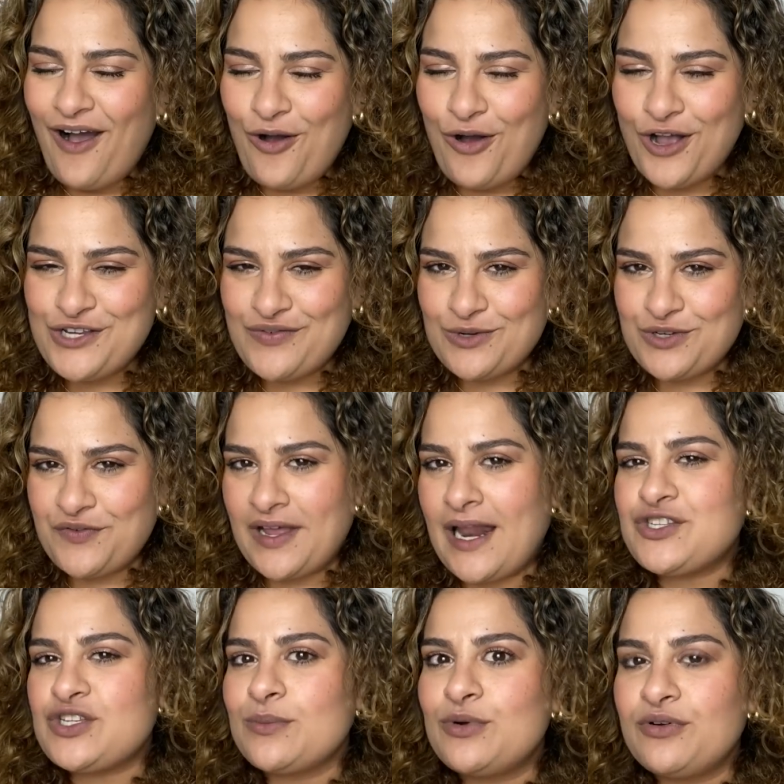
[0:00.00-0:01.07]
Hoje vamos
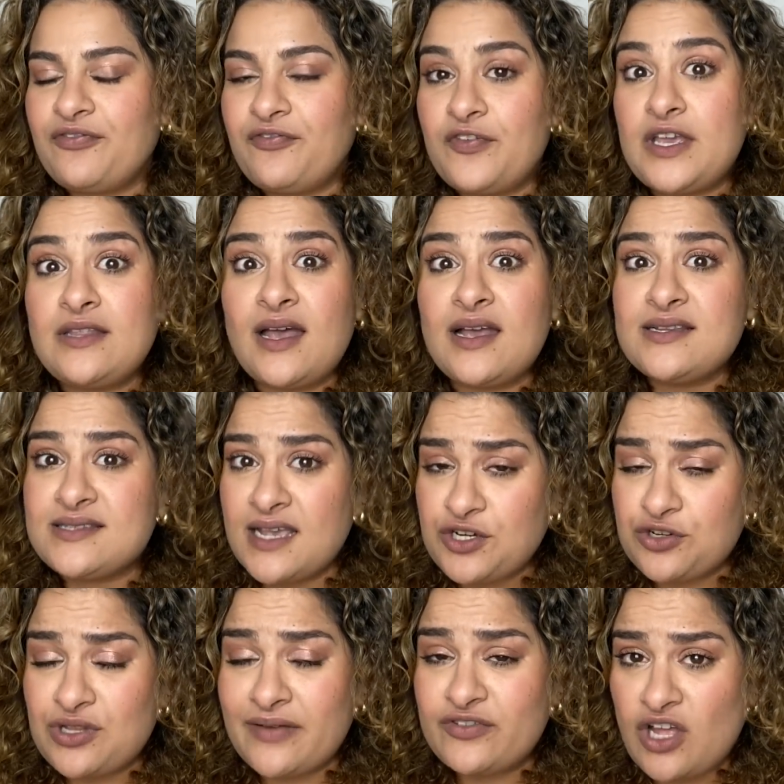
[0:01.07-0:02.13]
falar sobre o fim das
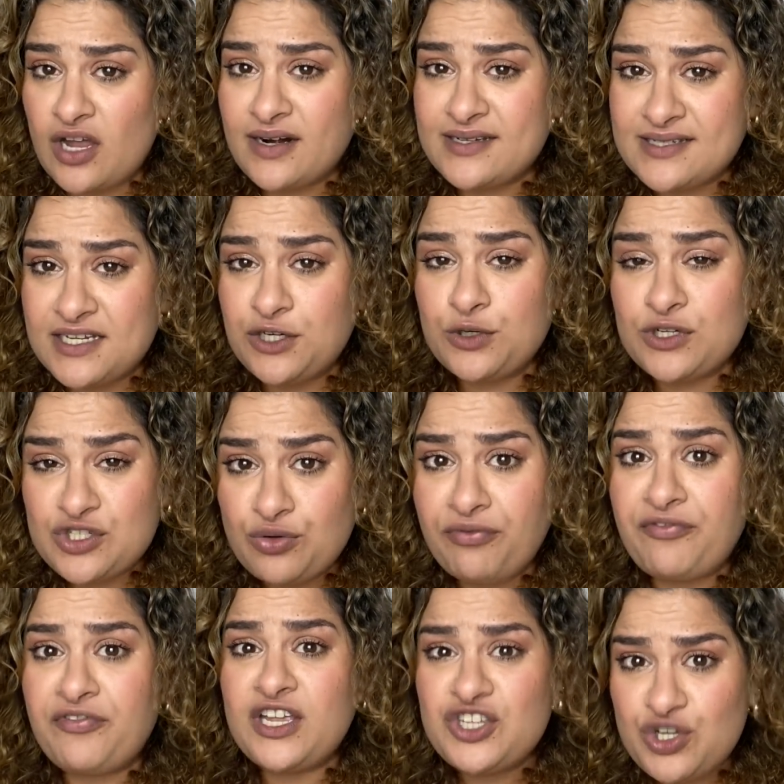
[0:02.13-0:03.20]
Angels da Victoria's Secret, o
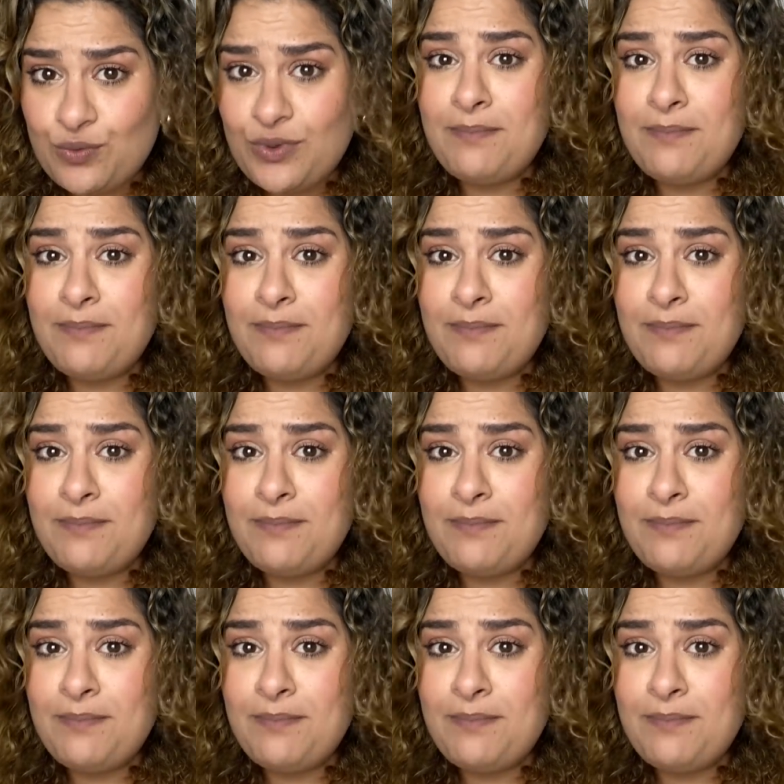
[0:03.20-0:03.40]
fim de um